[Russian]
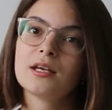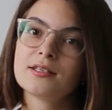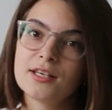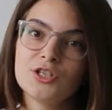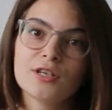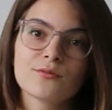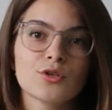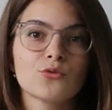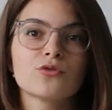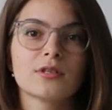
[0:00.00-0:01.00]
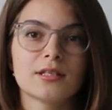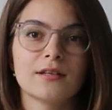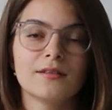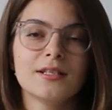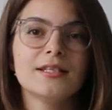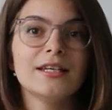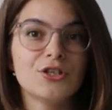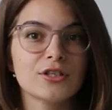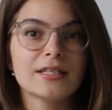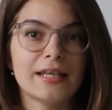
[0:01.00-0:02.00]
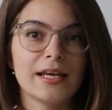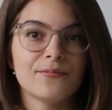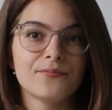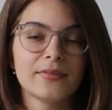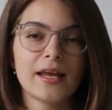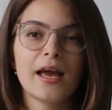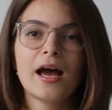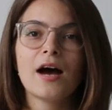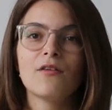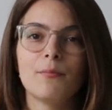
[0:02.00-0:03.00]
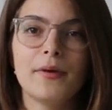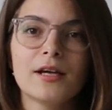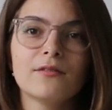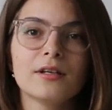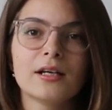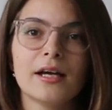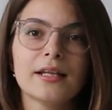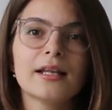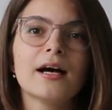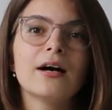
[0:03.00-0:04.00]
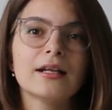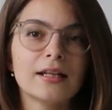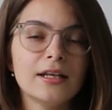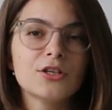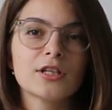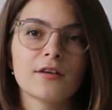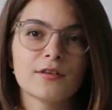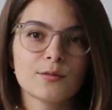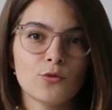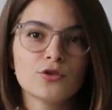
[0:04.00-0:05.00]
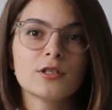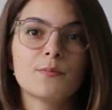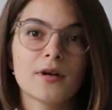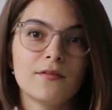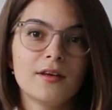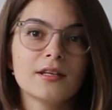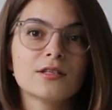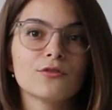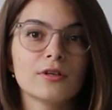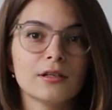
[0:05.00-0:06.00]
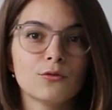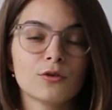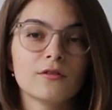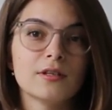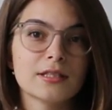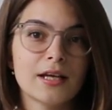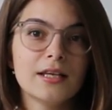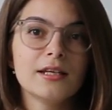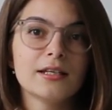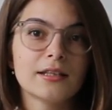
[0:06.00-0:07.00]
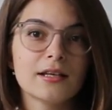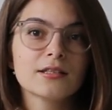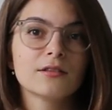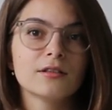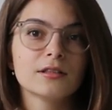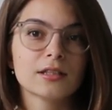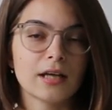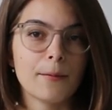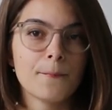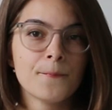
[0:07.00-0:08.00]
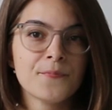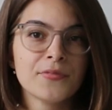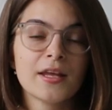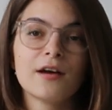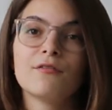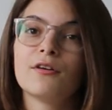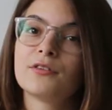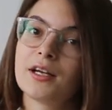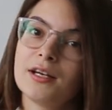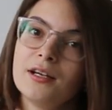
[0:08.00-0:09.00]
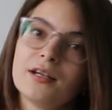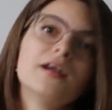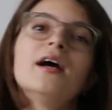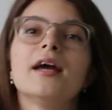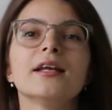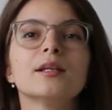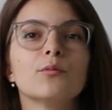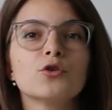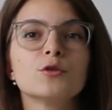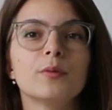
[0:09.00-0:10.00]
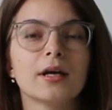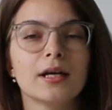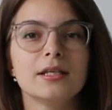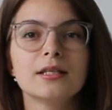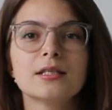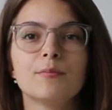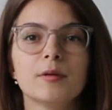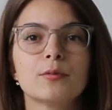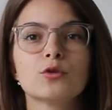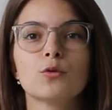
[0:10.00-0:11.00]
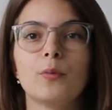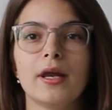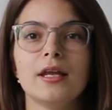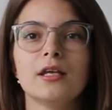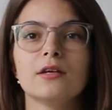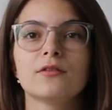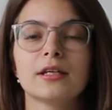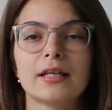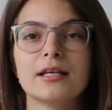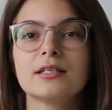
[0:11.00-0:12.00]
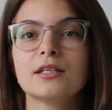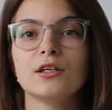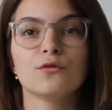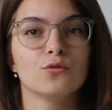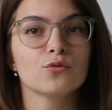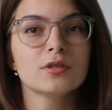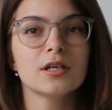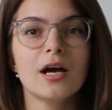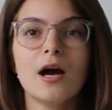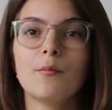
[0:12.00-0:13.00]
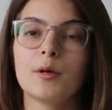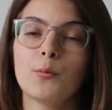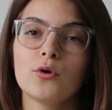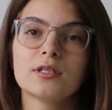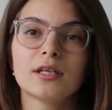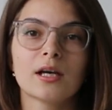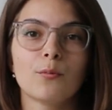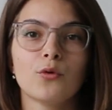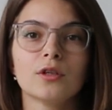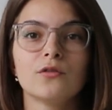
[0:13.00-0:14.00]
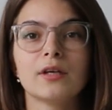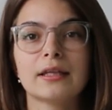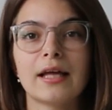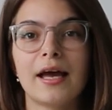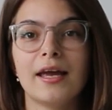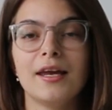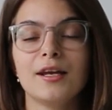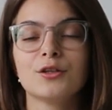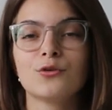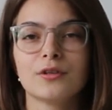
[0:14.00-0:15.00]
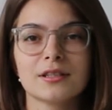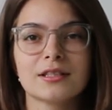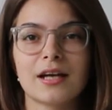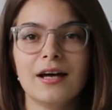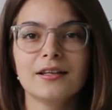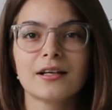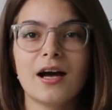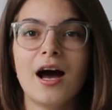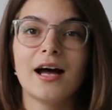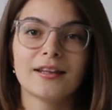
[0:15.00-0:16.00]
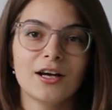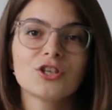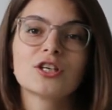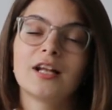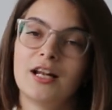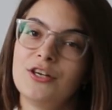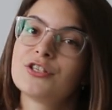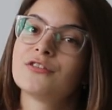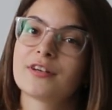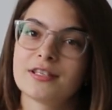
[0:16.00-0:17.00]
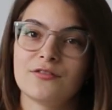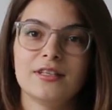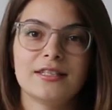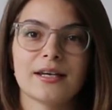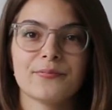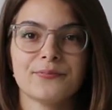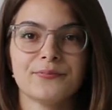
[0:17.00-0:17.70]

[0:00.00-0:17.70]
Зачем же нужно сдавать HSK? Во-первых, это отличная возможность проверить свой уровень знания китайского языка. Во-вторых, это может пригодиться при поступлении в китайские вузы, при поиске работы в Китае или других странах, а также для личного развития.